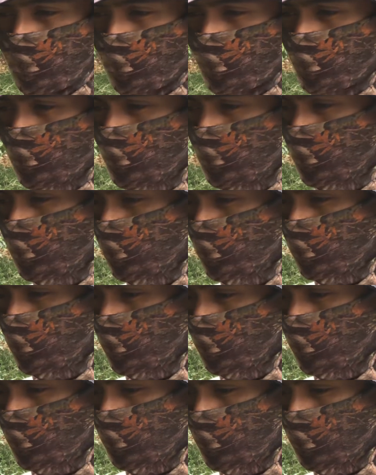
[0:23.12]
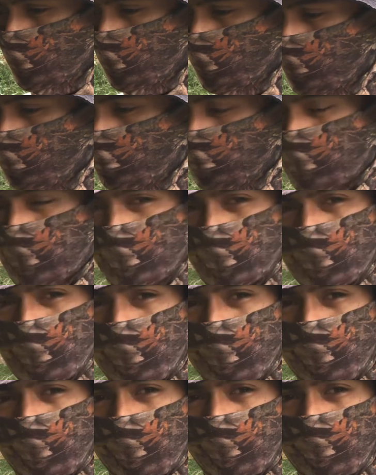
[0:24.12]
Untuk
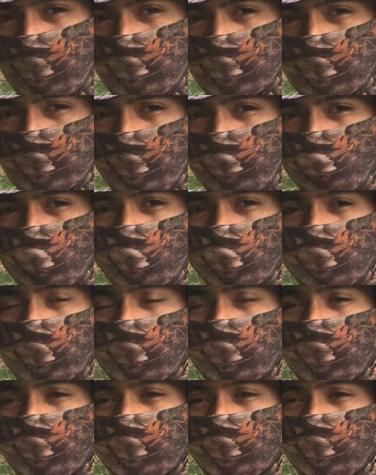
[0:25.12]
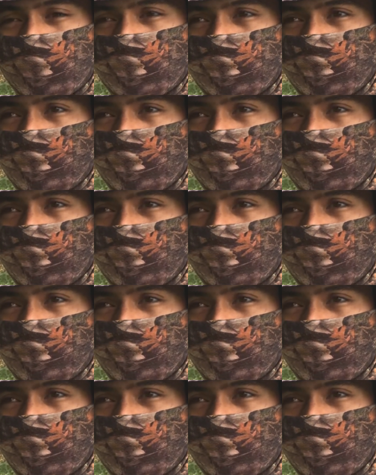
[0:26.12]
pencegahan saya menggunakan